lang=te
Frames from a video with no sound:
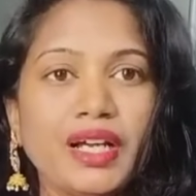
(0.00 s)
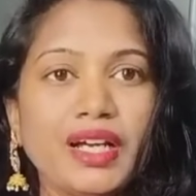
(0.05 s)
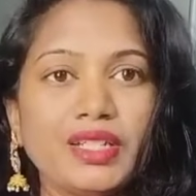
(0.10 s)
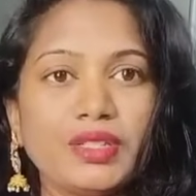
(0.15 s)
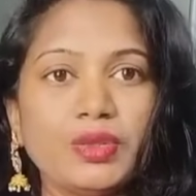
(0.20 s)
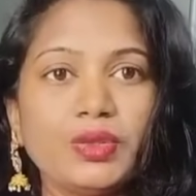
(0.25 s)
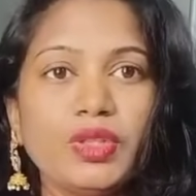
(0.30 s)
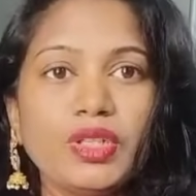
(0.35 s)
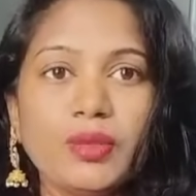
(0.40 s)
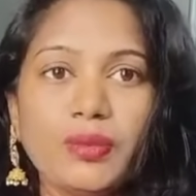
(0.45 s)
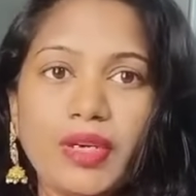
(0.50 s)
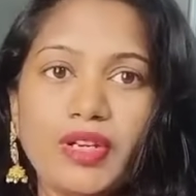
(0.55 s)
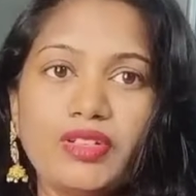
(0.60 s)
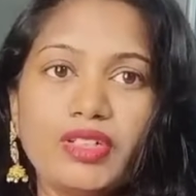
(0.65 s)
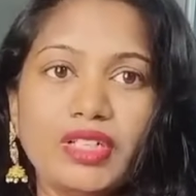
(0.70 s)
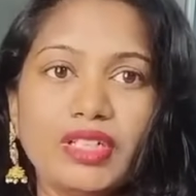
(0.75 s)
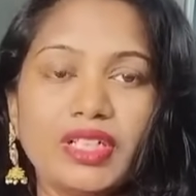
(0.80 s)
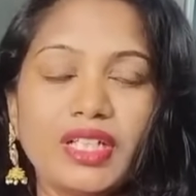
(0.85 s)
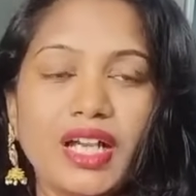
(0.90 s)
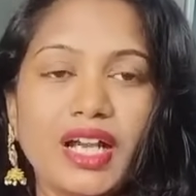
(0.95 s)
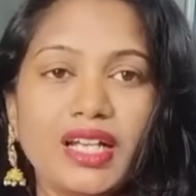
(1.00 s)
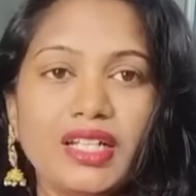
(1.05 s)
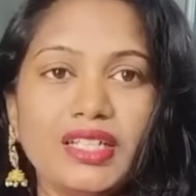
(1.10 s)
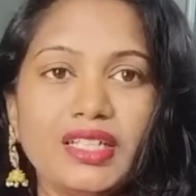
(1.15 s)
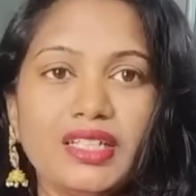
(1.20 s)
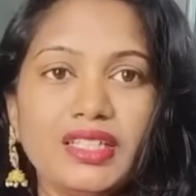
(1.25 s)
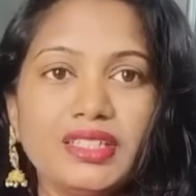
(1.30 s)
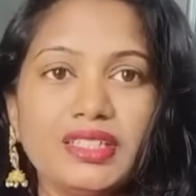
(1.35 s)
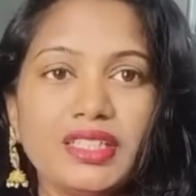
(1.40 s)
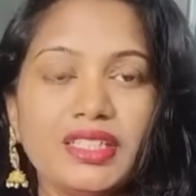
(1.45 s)
దూరం అవటం కానీ
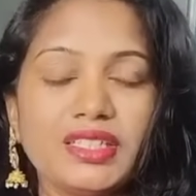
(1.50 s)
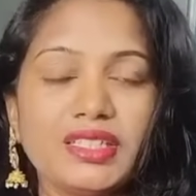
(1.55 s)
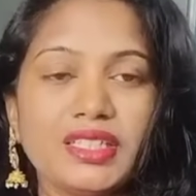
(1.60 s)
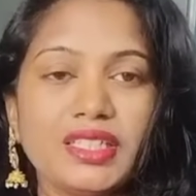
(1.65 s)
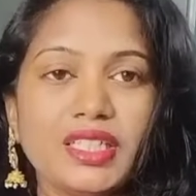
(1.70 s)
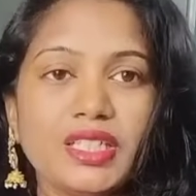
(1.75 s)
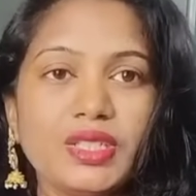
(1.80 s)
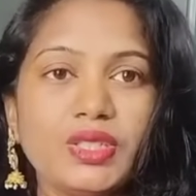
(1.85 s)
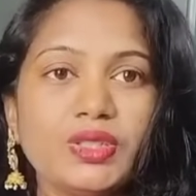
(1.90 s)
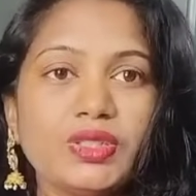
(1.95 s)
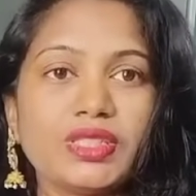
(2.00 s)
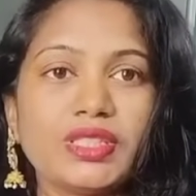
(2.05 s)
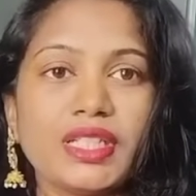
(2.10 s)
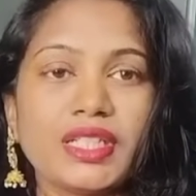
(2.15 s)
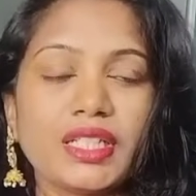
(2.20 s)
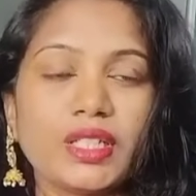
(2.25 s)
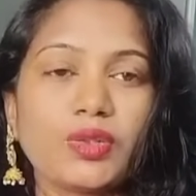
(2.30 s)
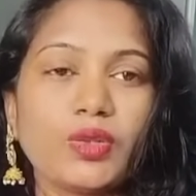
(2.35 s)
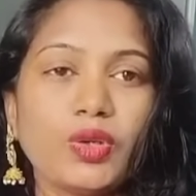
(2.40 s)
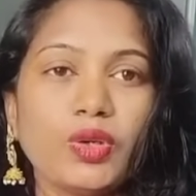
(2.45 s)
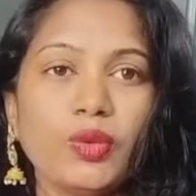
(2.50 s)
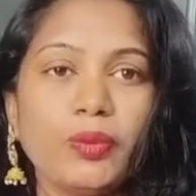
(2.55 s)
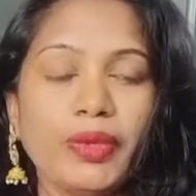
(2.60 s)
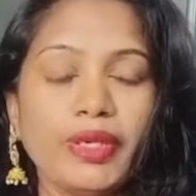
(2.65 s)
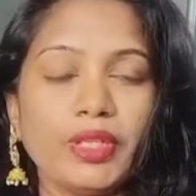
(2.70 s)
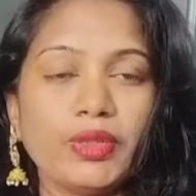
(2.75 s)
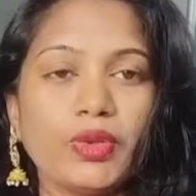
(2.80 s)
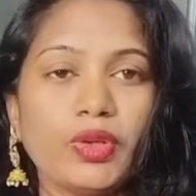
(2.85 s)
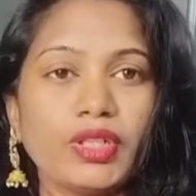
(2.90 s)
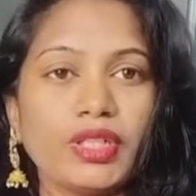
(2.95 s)
చిన్న చిన్న ఇష్యూస్ దగ్గర గొడవ
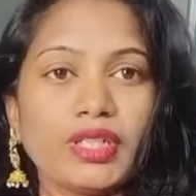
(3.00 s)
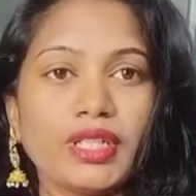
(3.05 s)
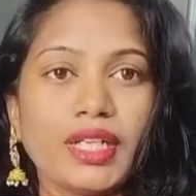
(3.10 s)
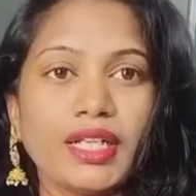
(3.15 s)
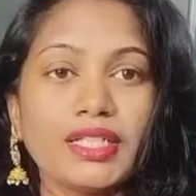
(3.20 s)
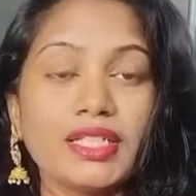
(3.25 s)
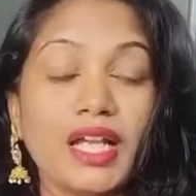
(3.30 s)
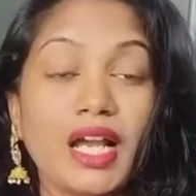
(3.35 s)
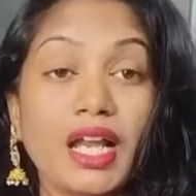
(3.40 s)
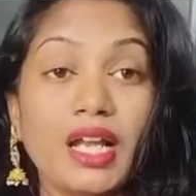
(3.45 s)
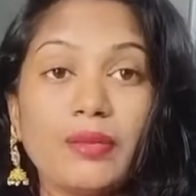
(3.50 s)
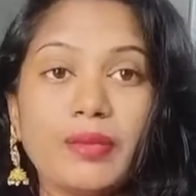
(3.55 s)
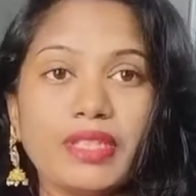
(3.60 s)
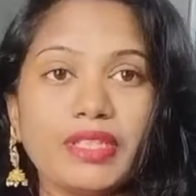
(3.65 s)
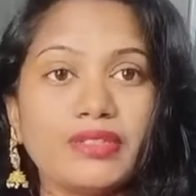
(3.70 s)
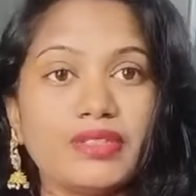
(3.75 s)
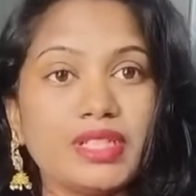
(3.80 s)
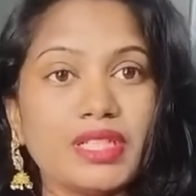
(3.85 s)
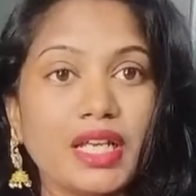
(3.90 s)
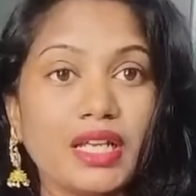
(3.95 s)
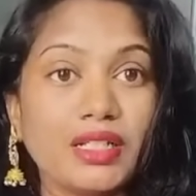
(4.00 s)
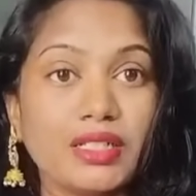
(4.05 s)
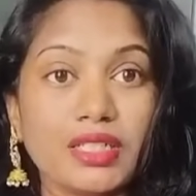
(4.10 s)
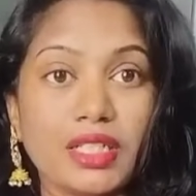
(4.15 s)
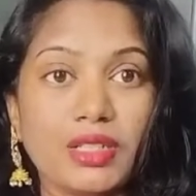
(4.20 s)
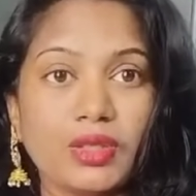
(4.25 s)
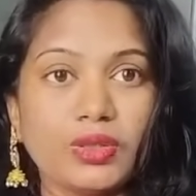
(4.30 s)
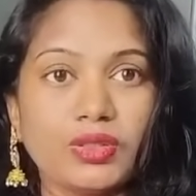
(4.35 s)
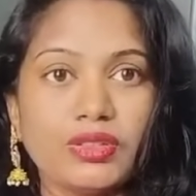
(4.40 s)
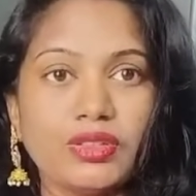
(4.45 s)
పెట్టుకోవటం కానీ చాలా మంది విషయాల్లో
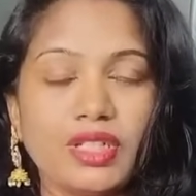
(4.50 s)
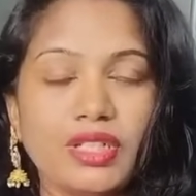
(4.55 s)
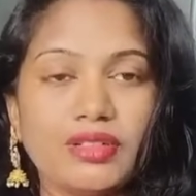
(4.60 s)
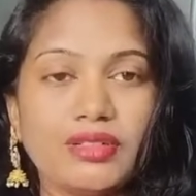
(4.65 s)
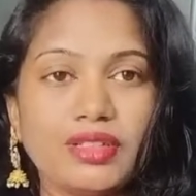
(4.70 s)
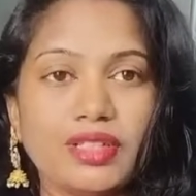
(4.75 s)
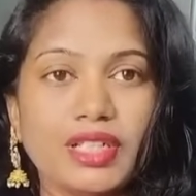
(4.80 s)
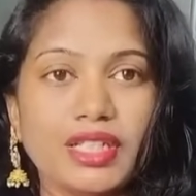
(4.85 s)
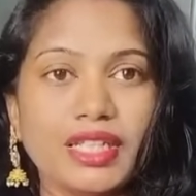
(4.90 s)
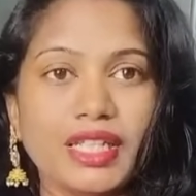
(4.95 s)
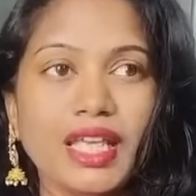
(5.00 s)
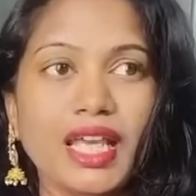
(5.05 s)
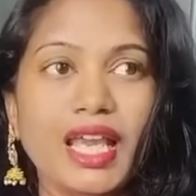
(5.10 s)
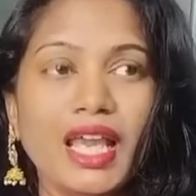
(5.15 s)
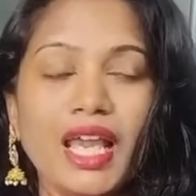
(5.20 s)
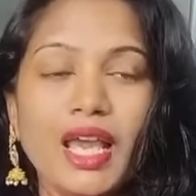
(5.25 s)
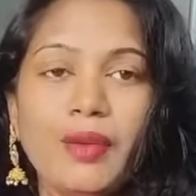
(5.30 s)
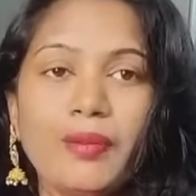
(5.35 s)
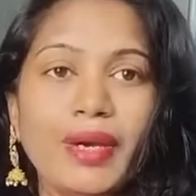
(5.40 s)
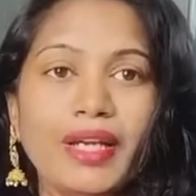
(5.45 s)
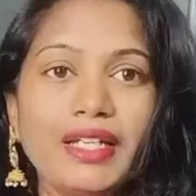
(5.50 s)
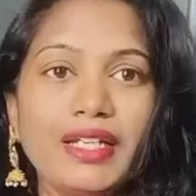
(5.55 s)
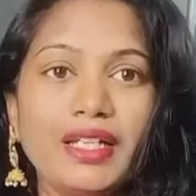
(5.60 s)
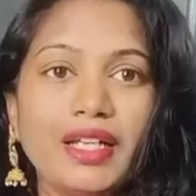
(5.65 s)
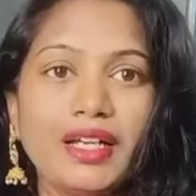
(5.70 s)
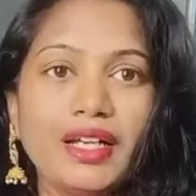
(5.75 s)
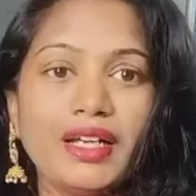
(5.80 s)
జరుగుతూనే ఉంటుంది బట్